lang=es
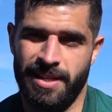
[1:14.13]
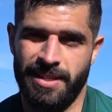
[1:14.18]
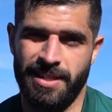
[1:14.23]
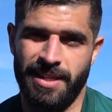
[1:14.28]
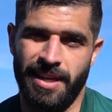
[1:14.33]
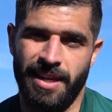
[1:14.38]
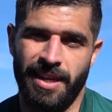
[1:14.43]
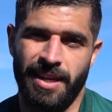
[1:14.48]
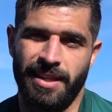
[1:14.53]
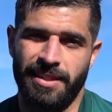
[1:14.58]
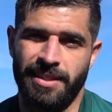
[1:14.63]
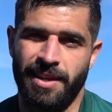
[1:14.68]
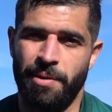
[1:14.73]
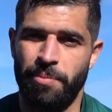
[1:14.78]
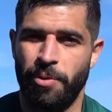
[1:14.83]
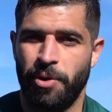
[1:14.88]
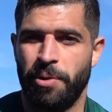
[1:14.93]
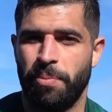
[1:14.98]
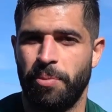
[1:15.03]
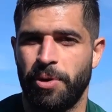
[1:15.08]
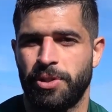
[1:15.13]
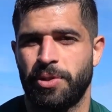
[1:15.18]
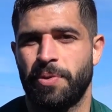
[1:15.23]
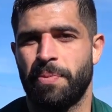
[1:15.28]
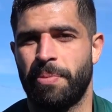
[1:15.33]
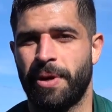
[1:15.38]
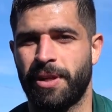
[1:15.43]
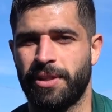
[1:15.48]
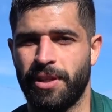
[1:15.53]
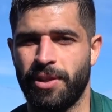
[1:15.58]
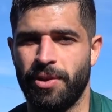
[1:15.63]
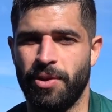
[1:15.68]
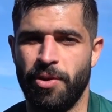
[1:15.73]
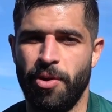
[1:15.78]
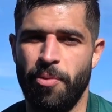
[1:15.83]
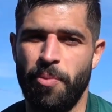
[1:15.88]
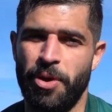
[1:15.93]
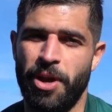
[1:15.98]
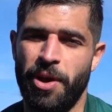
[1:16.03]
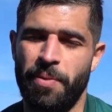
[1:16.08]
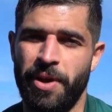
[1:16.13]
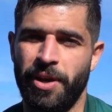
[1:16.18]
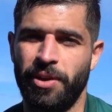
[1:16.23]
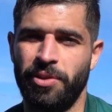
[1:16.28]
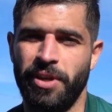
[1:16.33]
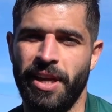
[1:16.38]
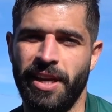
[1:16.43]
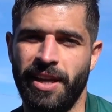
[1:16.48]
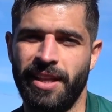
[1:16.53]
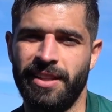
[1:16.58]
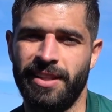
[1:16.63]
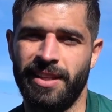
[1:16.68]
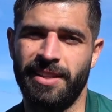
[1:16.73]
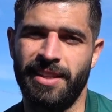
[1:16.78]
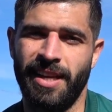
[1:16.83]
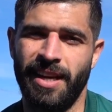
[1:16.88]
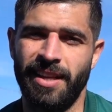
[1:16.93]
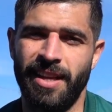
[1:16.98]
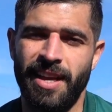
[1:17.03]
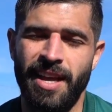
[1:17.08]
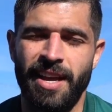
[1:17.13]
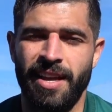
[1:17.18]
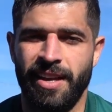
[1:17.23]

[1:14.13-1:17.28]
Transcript: así que sabemos que puede ser un partido muy abierto y hay que intentar